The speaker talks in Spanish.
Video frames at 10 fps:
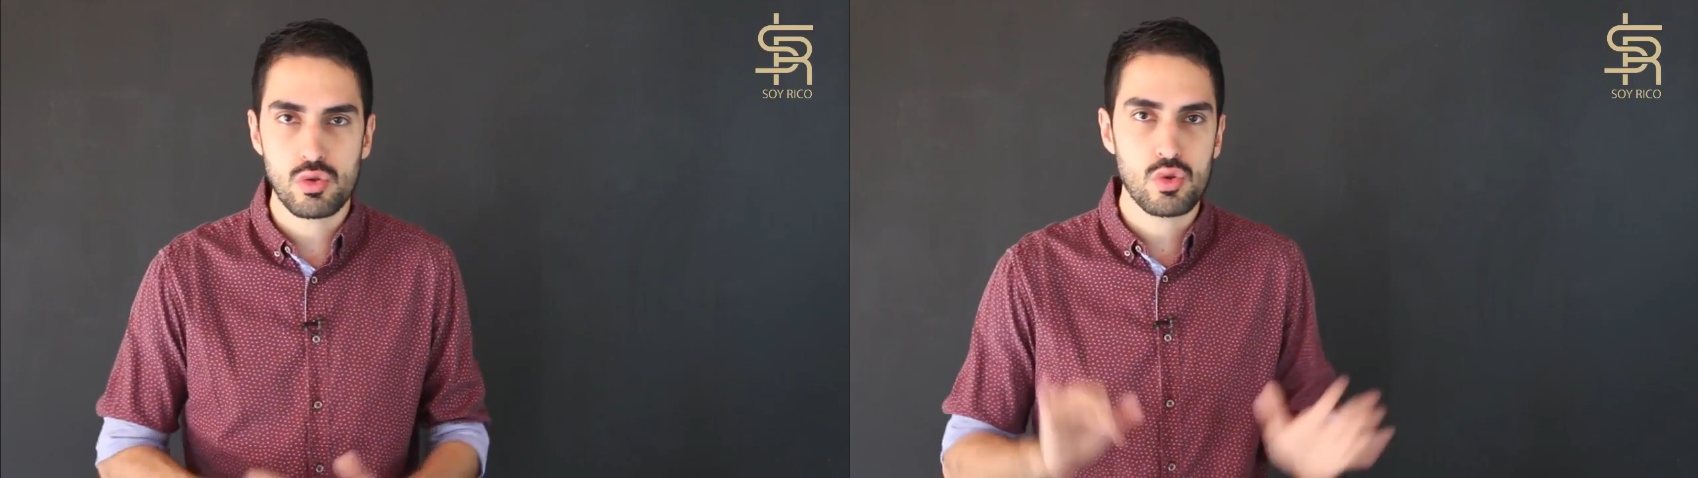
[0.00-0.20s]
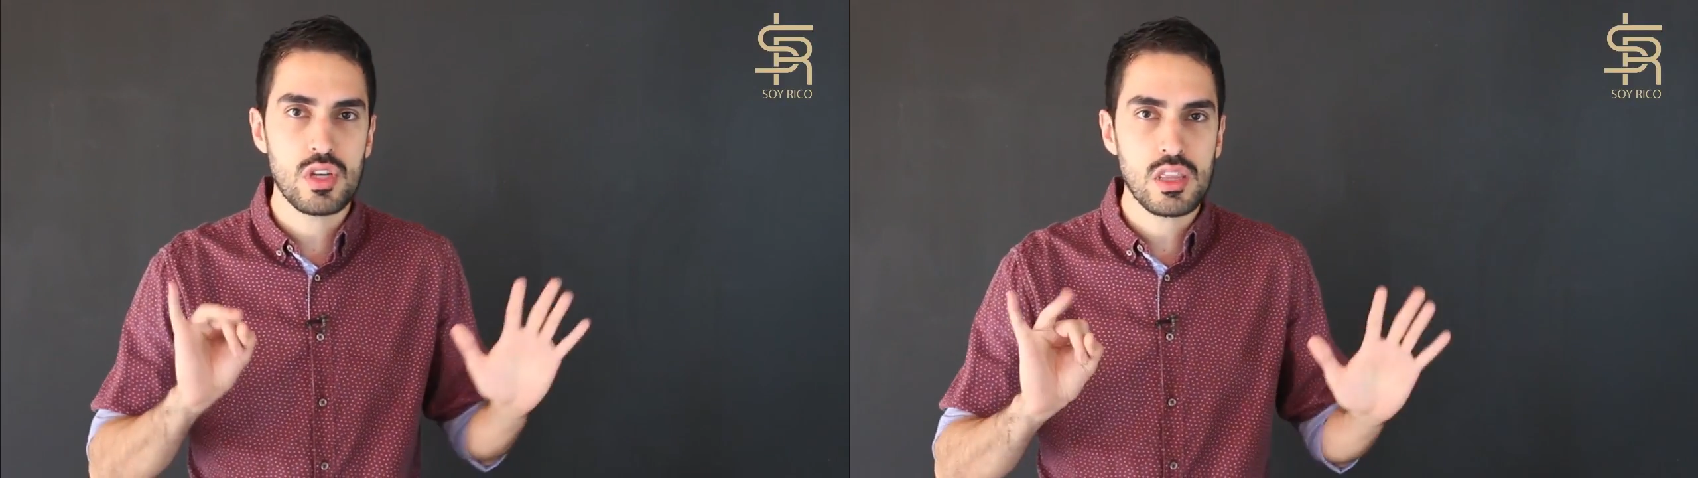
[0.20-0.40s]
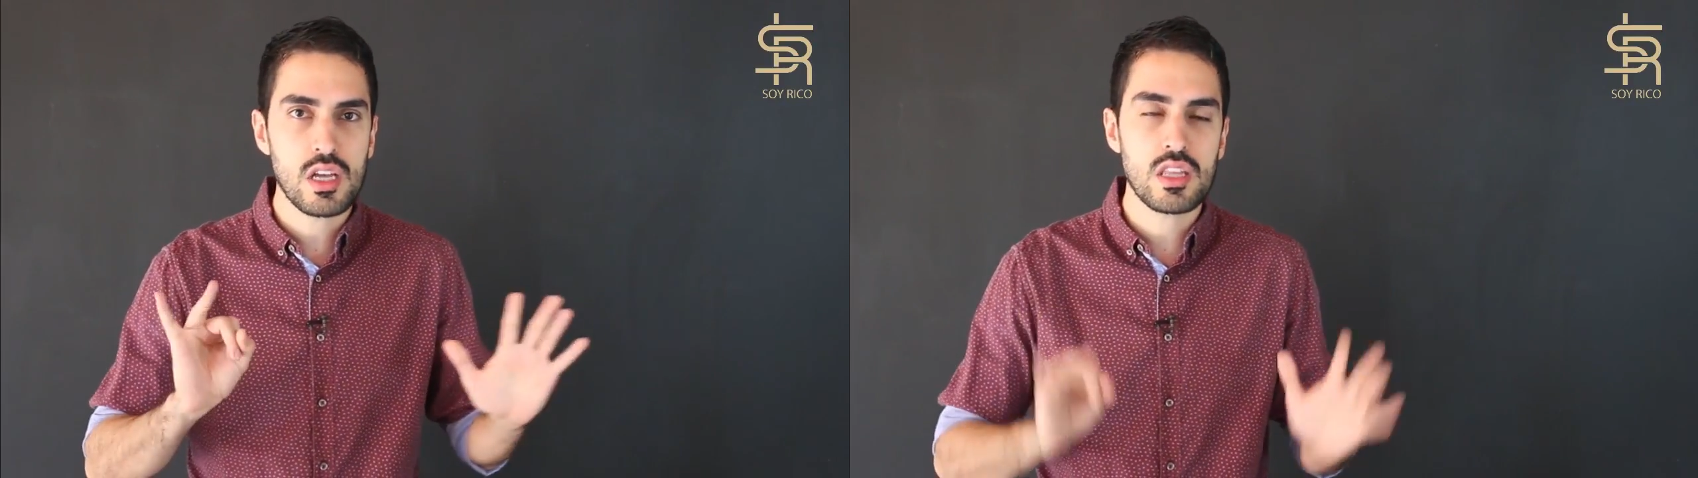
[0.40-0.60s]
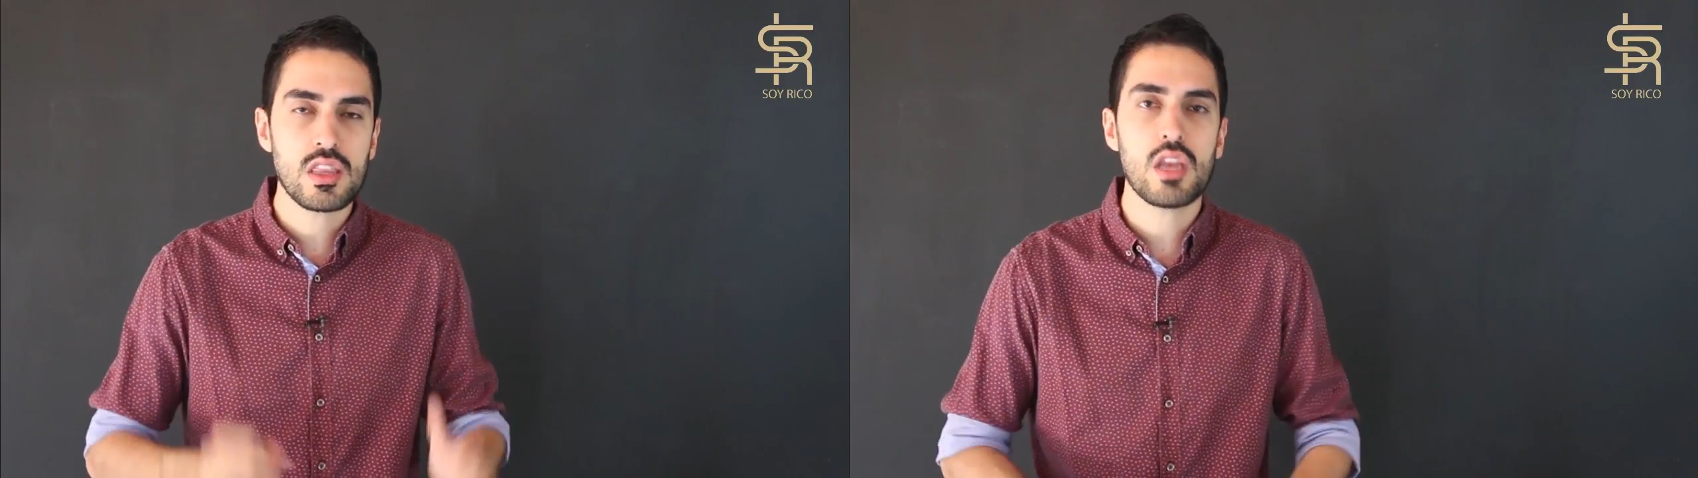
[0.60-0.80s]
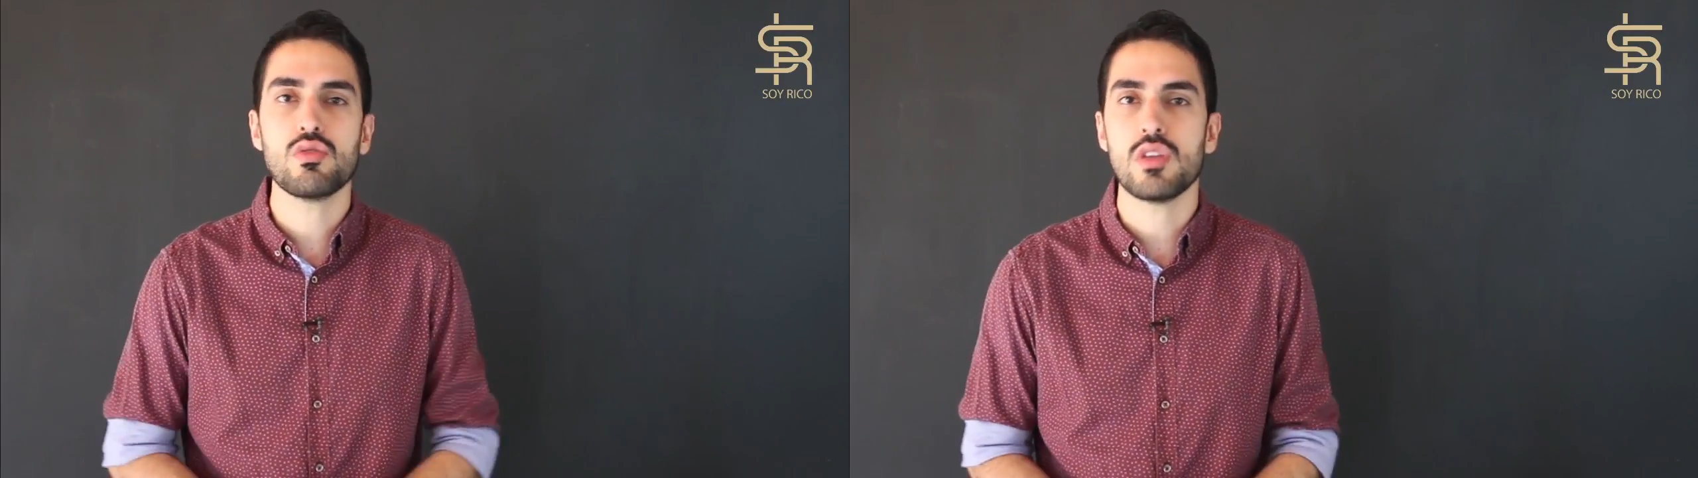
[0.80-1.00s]
Son siete
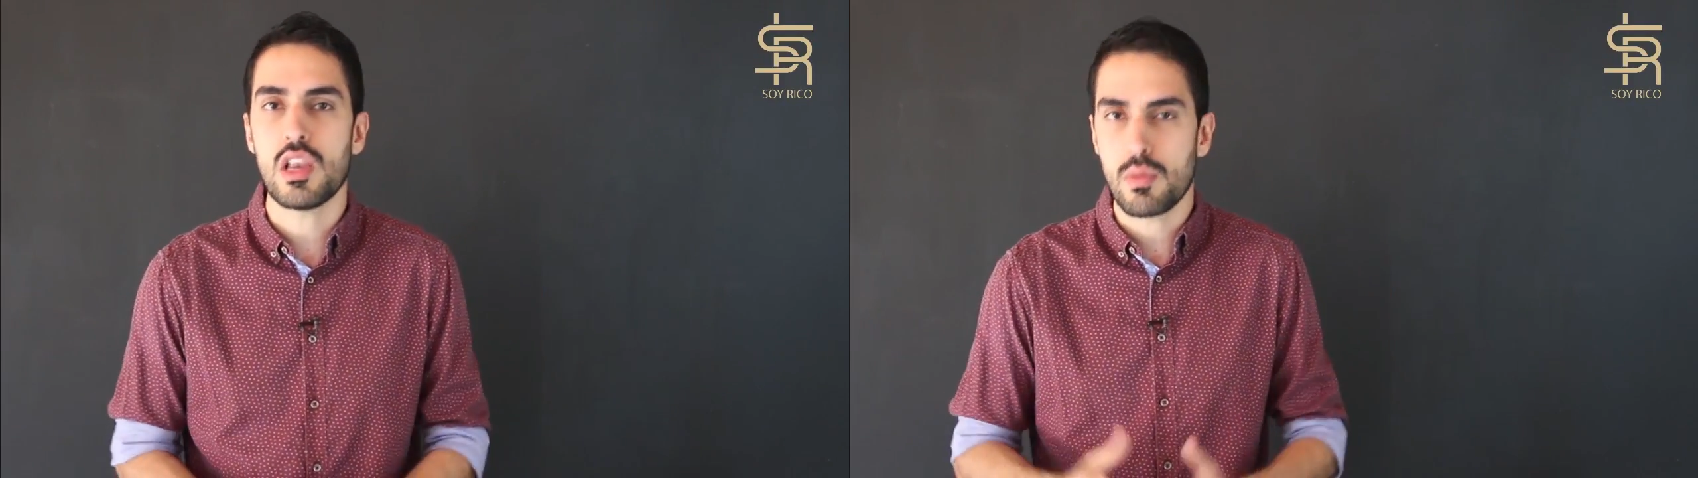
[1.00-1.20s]
criterios y